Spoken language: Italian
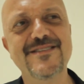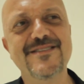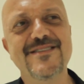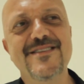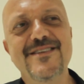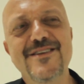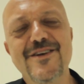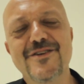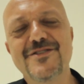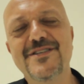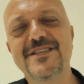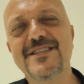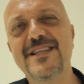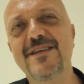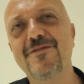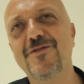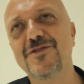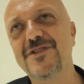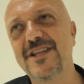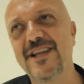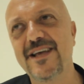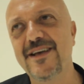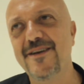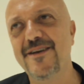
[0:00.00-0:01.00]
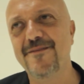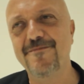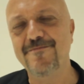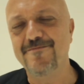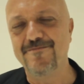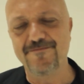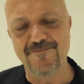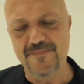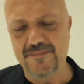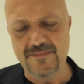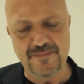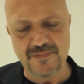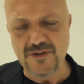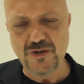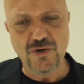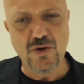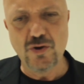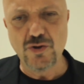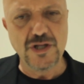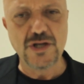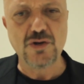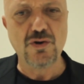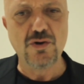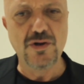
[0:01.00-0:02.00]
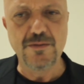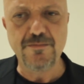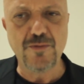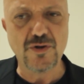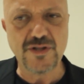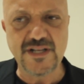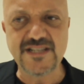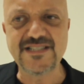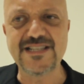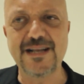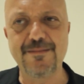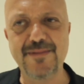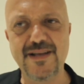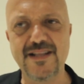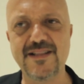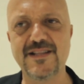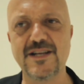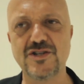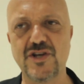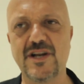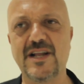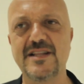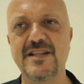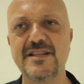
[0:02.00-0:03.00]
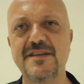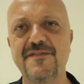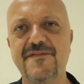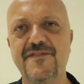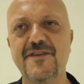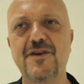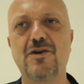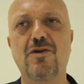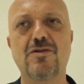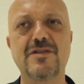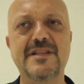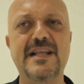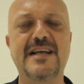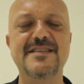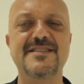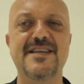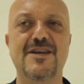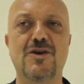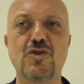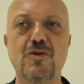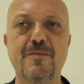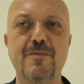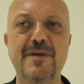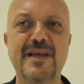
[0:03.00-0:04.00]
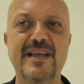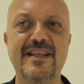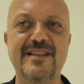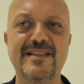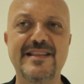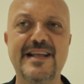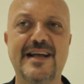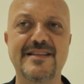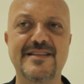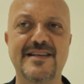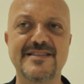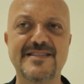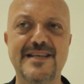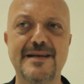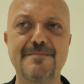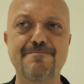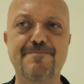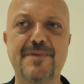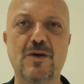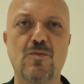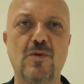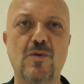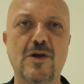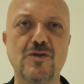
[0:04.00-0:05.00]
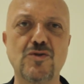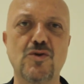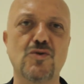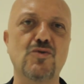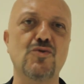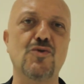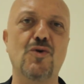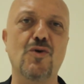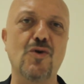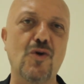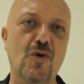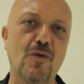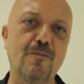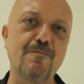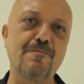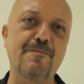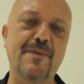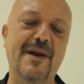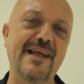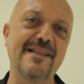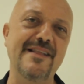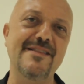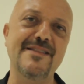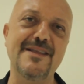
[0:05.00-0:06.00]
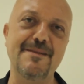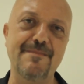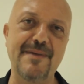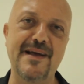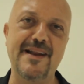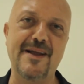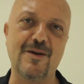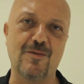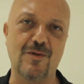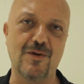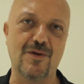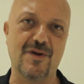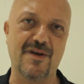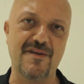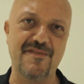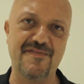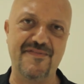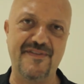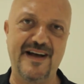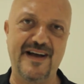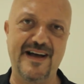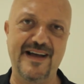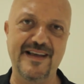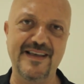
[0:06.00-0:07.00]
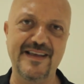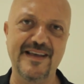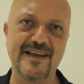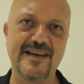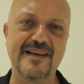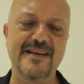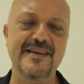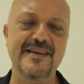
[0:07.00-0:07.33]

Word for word: No, io ti devo dire, non lo dico immodestamente, cioè la difficoltà secondo me è data sempre quando tu non comprendi bene quello che fai.